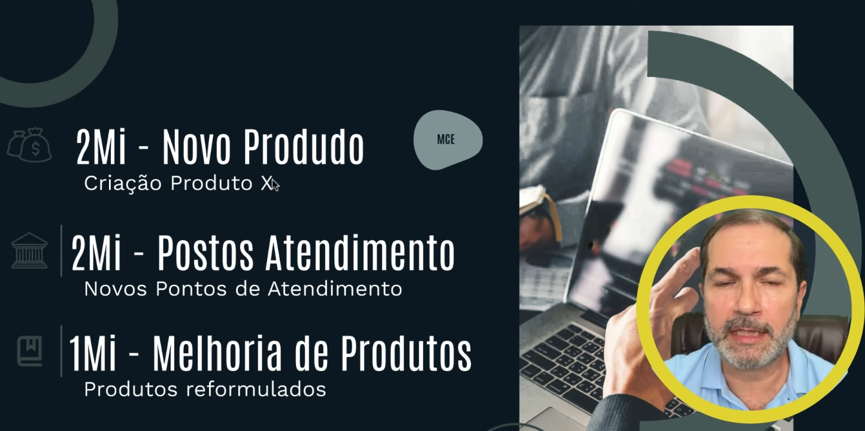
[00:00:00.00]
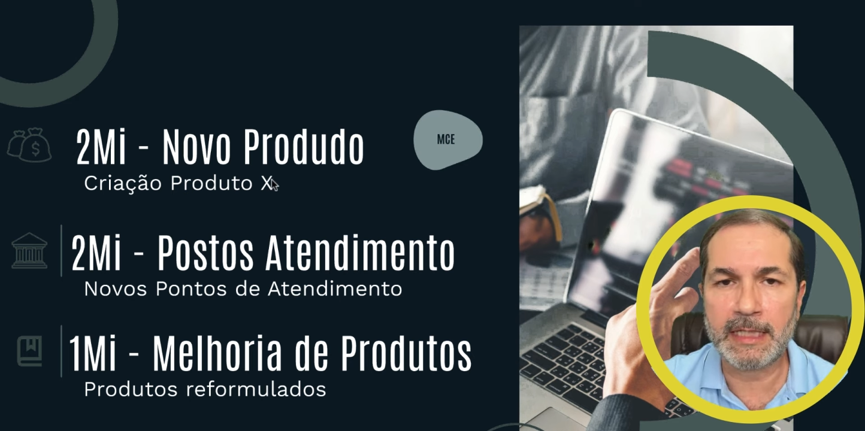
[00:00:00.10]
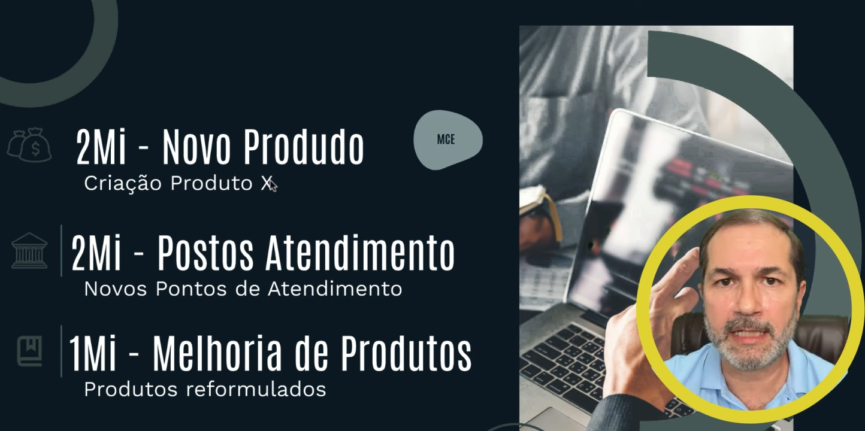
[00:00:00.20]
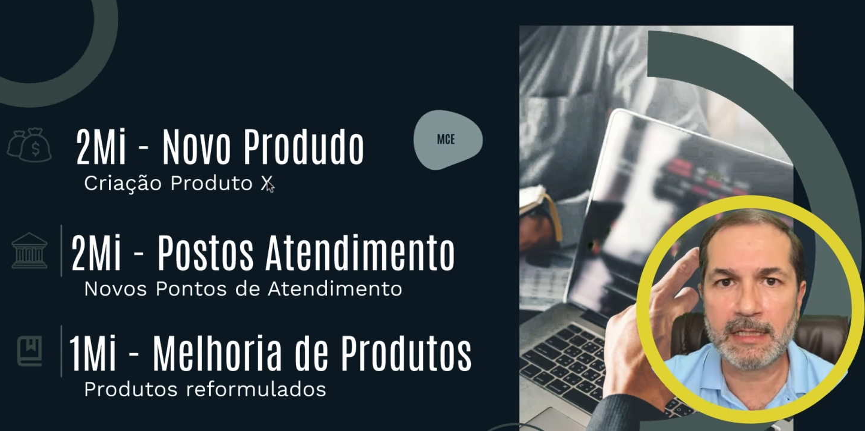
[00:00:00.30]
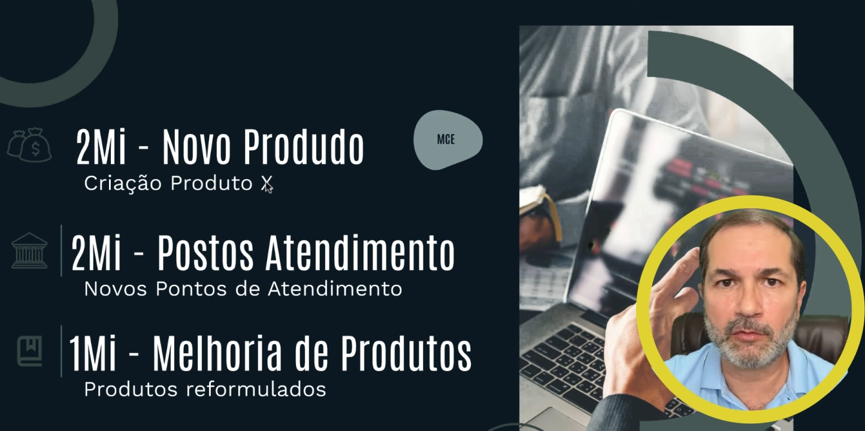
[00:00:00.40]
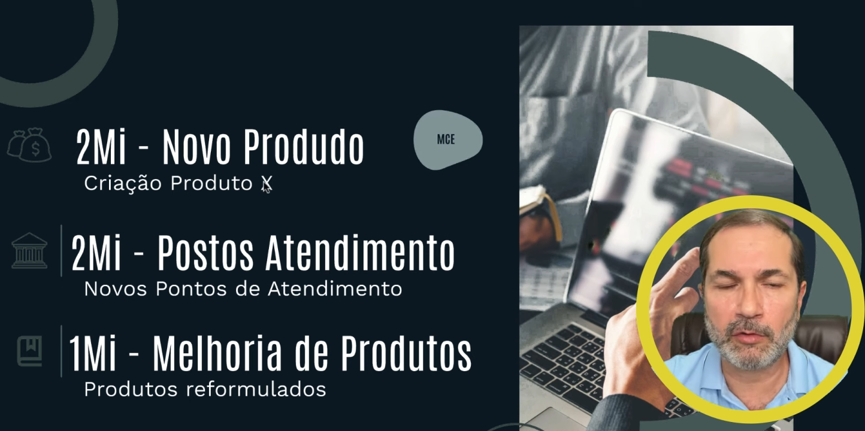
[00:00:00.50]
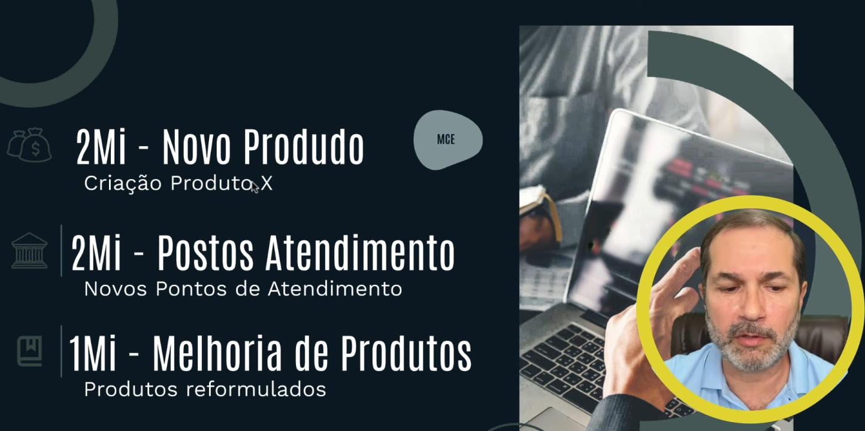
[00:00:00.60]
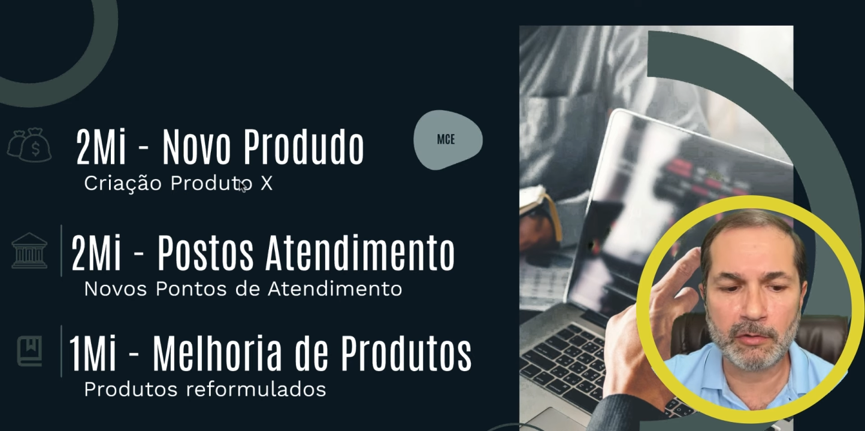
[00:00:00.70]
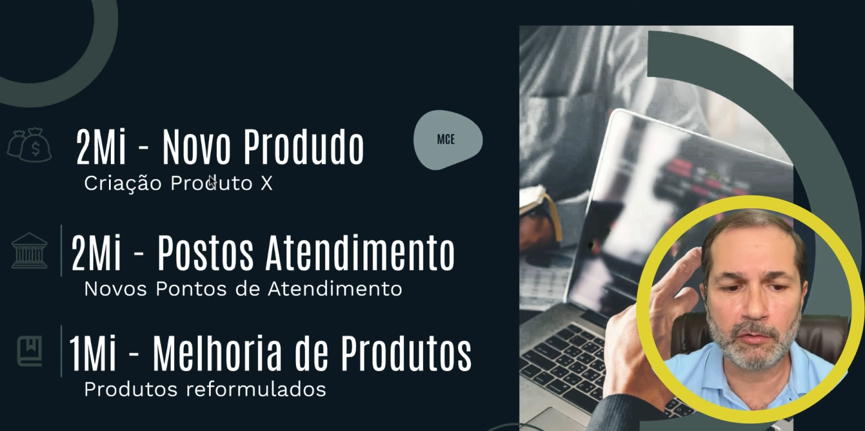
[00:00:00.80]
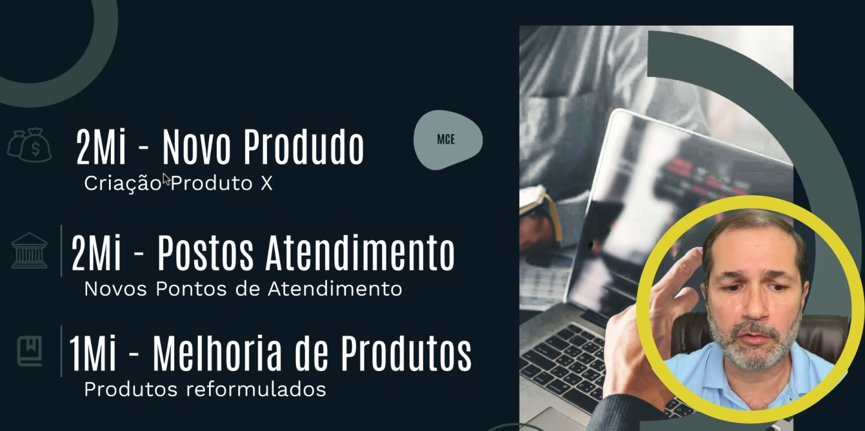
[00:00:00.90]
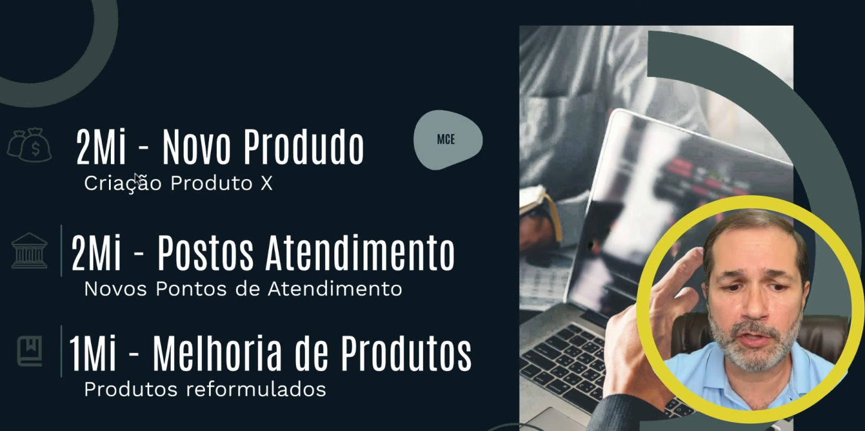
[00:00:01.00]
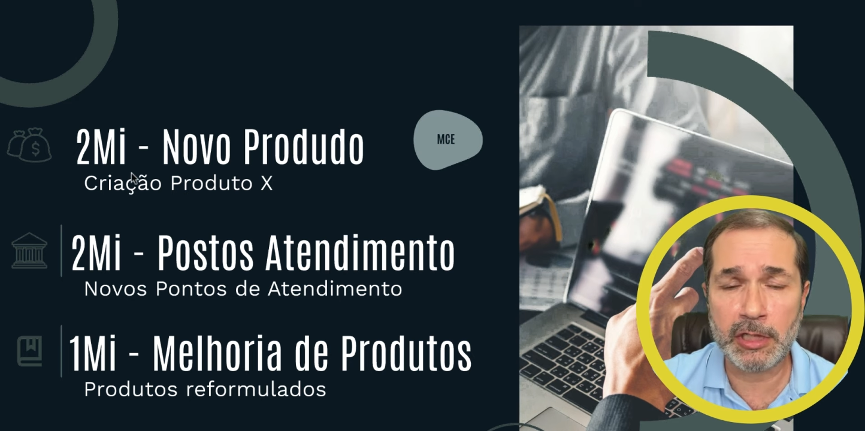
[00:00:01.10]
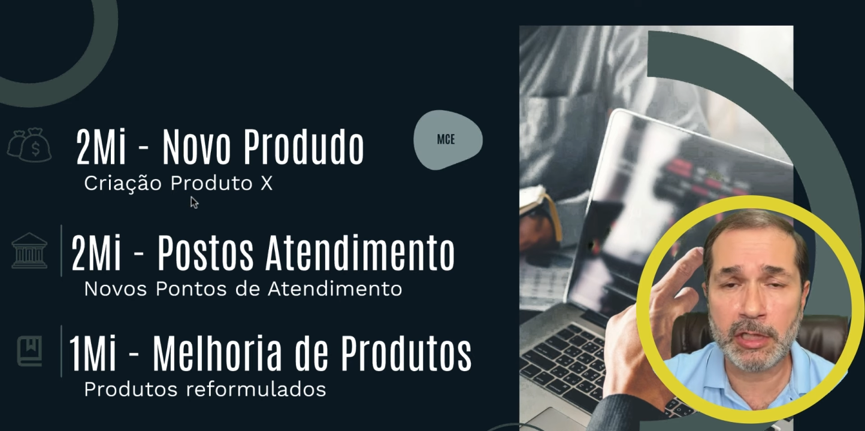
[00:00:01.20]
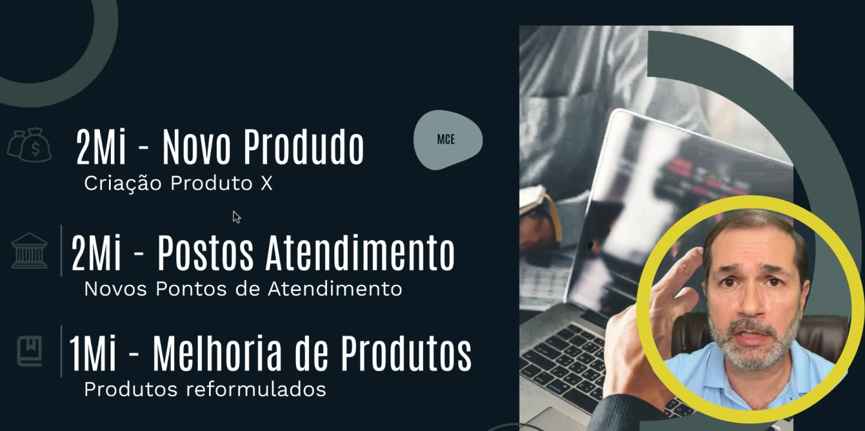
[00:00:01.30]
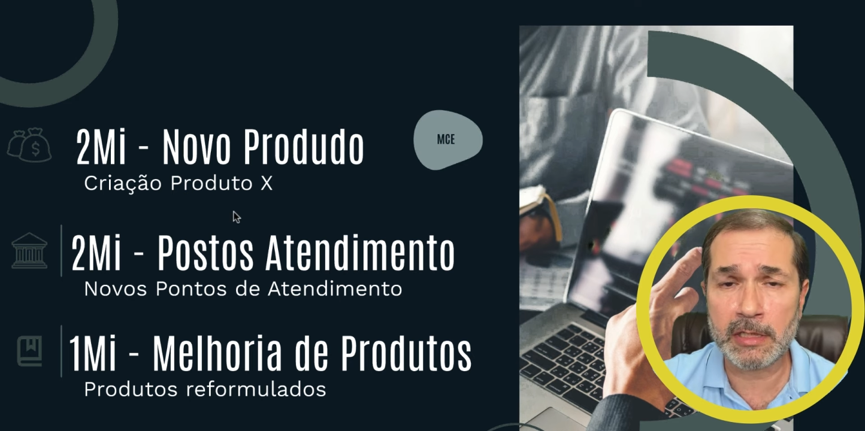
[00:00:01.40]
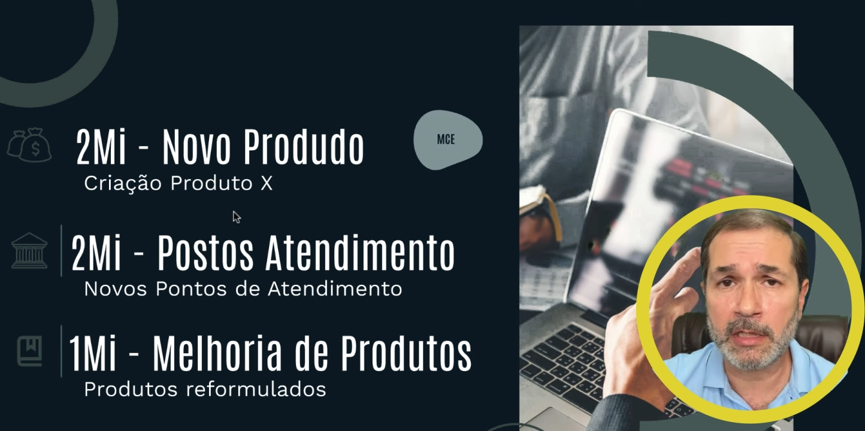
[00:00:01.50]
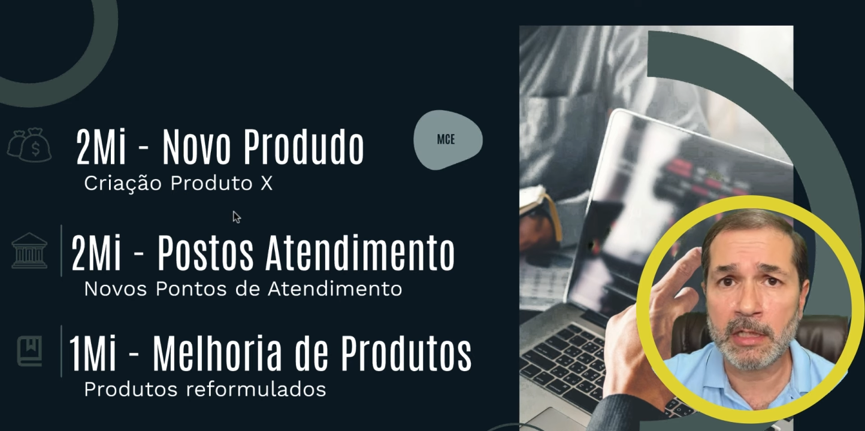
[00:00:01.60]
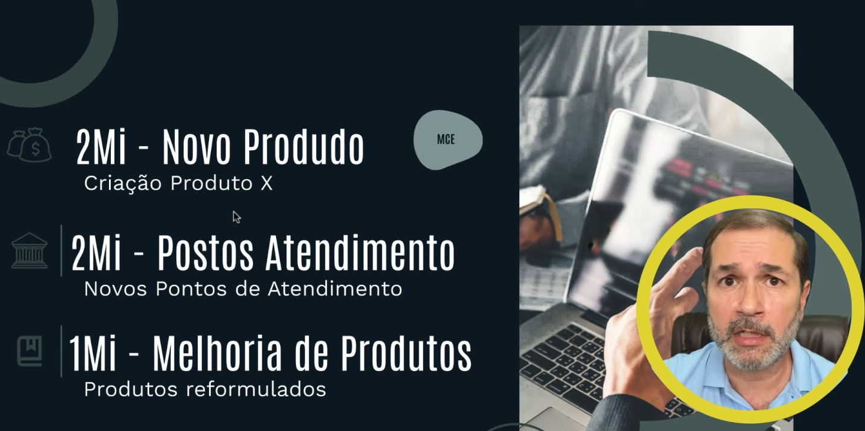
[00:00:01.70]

a criação do produto X,